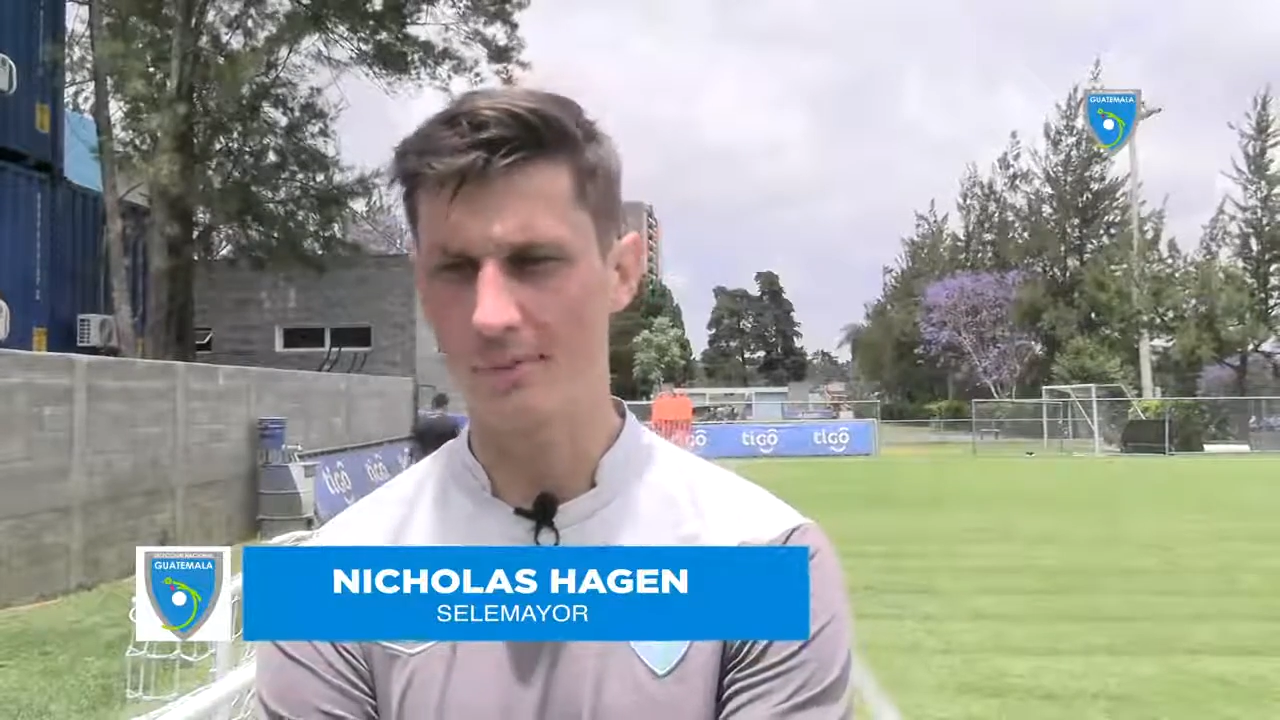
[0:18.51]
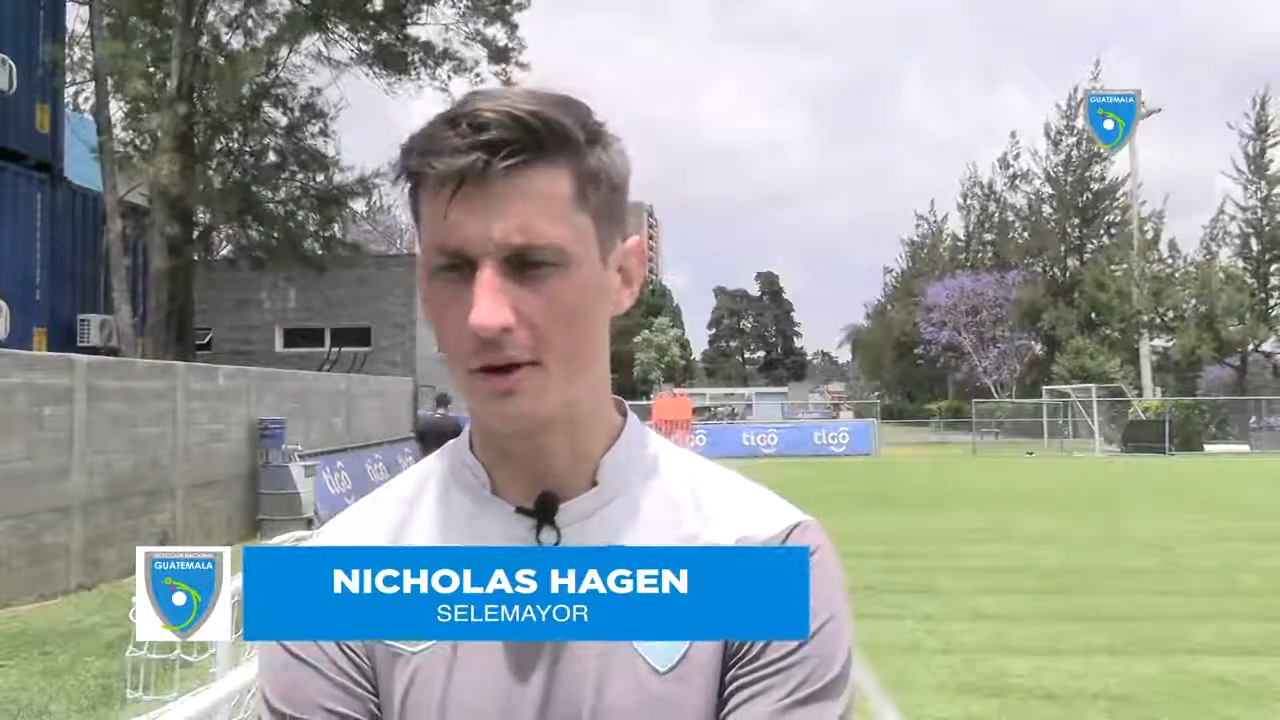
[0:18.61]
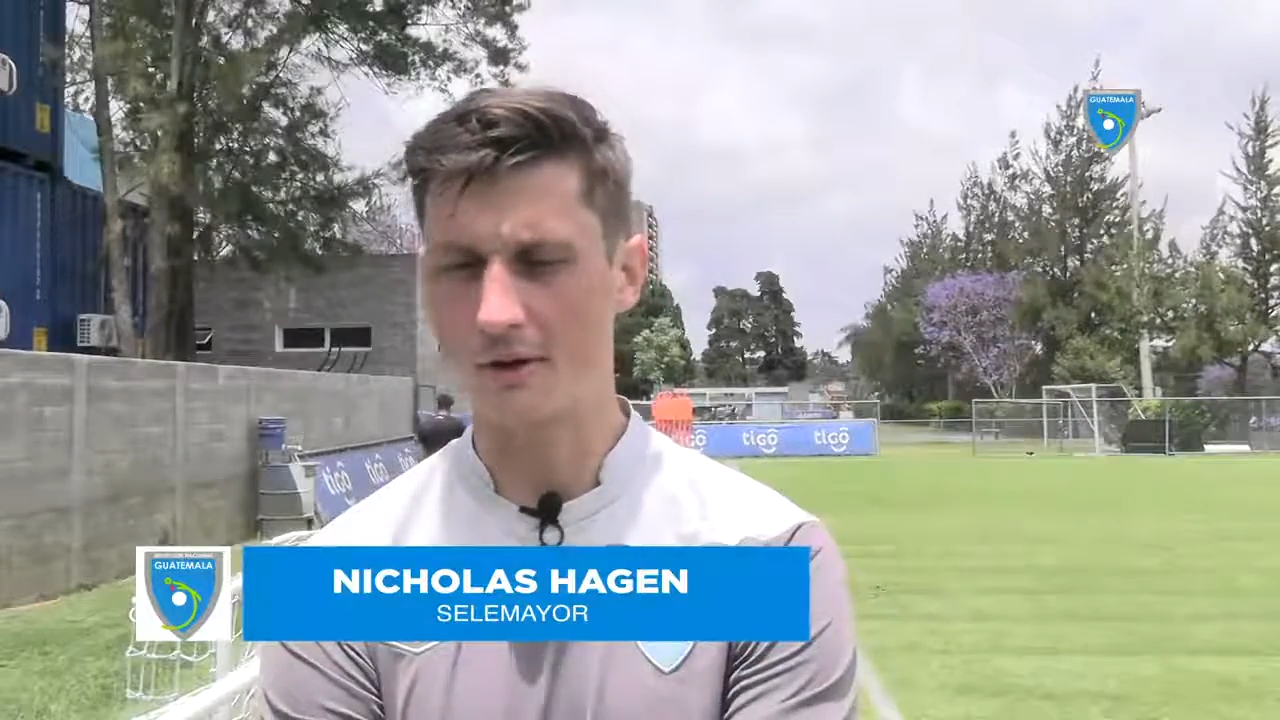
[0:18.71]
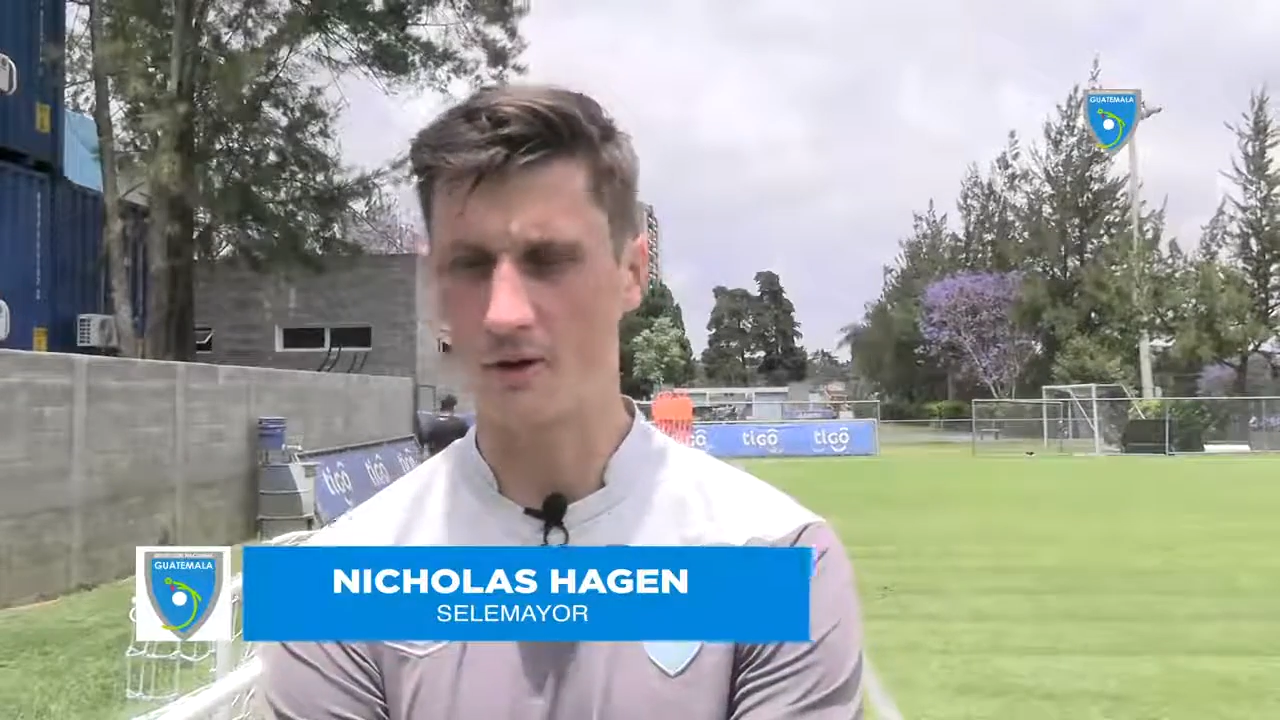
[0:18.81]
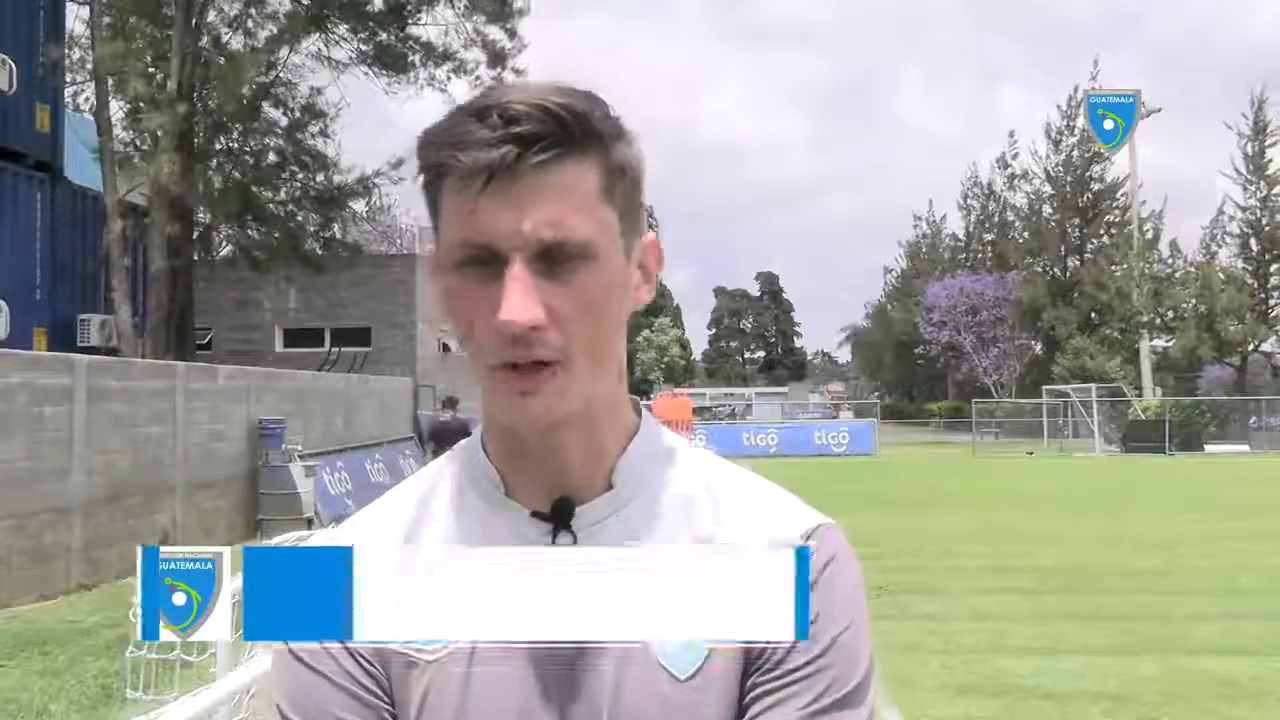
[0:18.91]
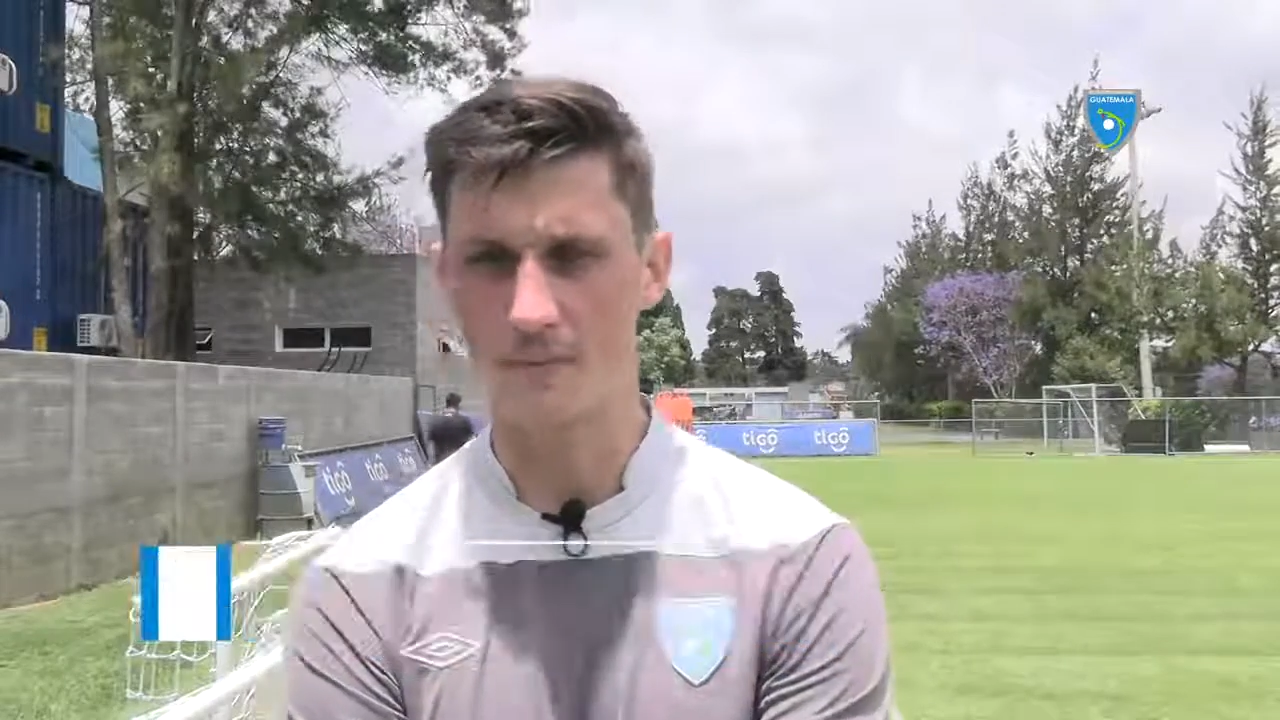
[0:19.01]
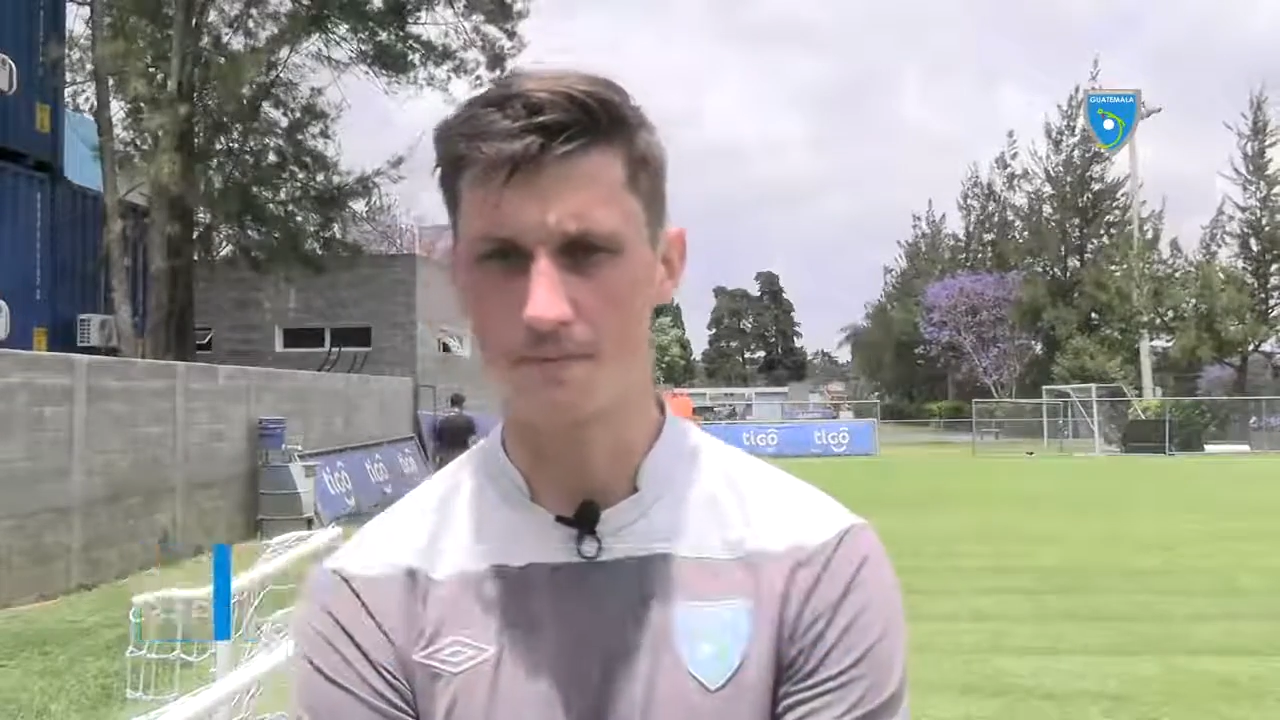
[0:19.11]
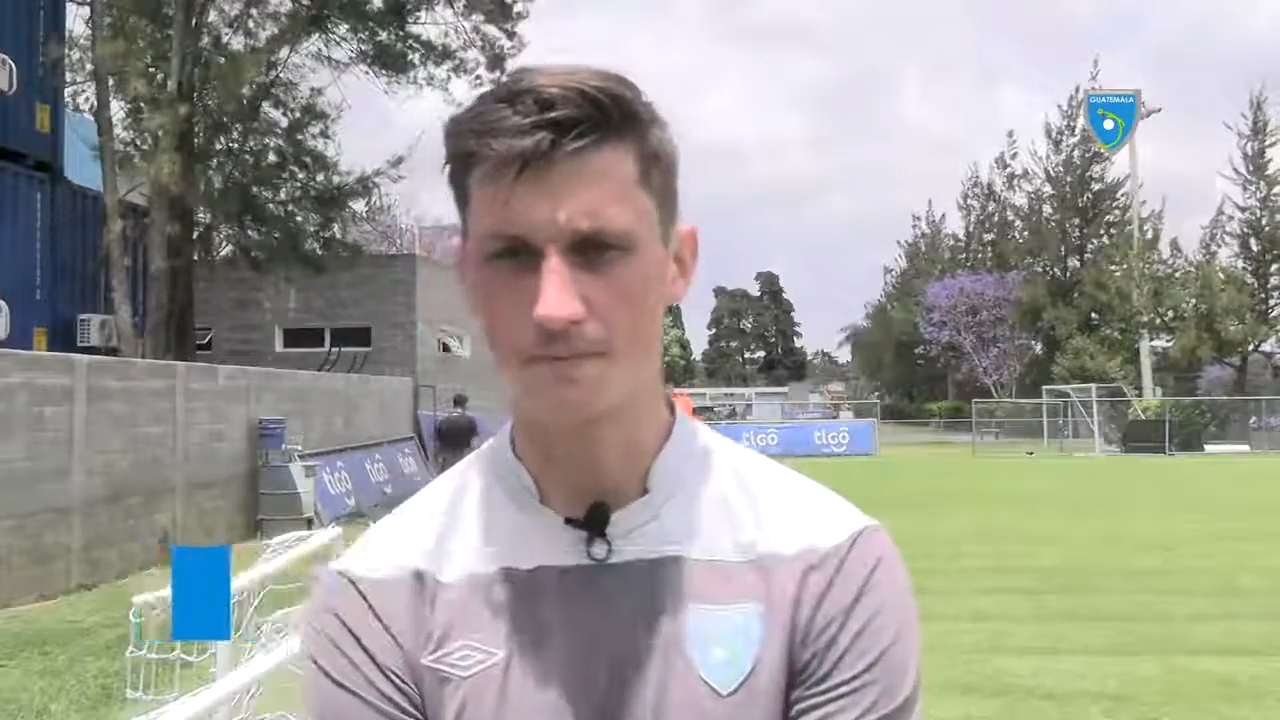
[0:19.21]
por la victoria.